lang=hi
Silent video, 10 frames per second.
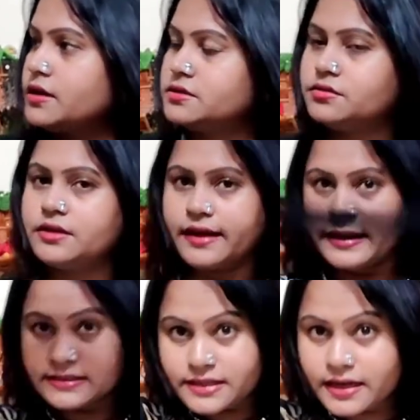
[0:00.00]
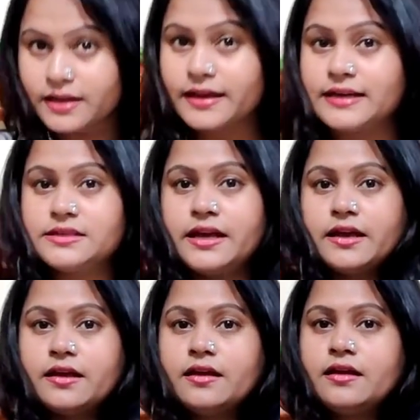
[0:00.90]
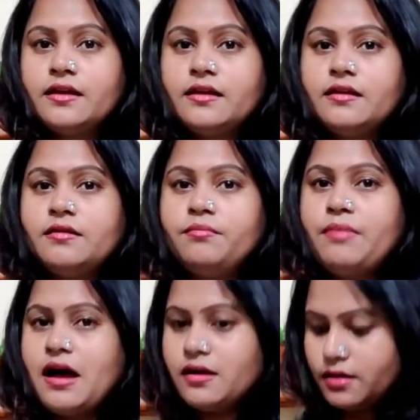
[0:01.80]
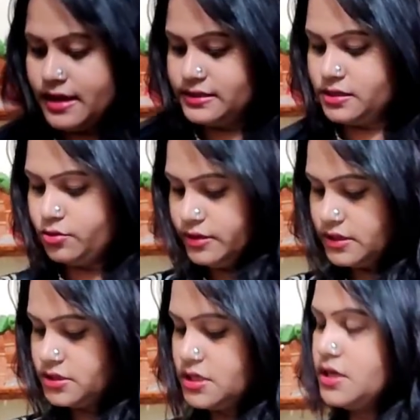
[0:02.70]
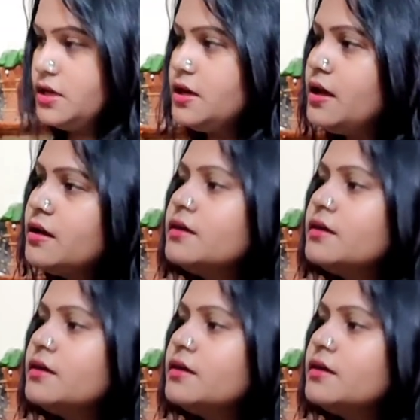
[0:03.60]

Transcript: कैसे होता ऐसे करके ऐसे यस पास ऐसे थोड़ी ना अच्छा लगेगा